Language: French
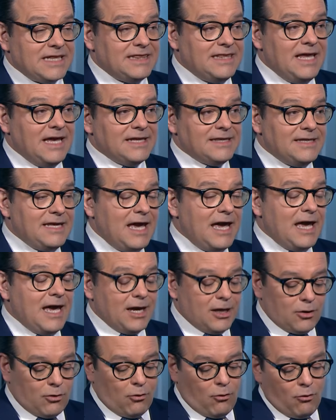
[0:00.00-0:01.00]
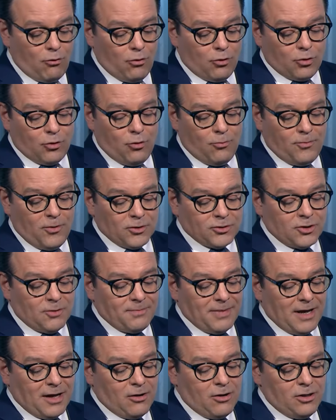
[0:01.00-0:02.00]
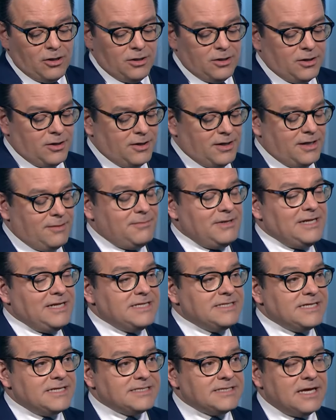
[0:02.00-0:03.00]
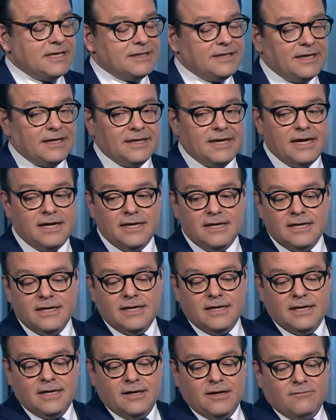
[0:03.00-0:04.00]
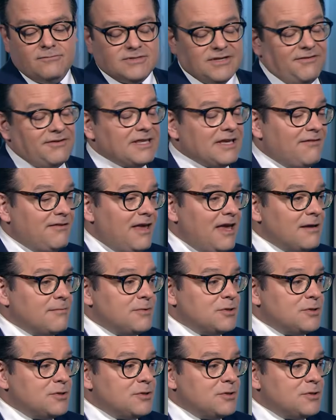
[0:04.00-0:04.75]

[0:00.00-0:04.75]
dernière co-porte-parole, Émilie zessart terrien Vous avez travaillé avec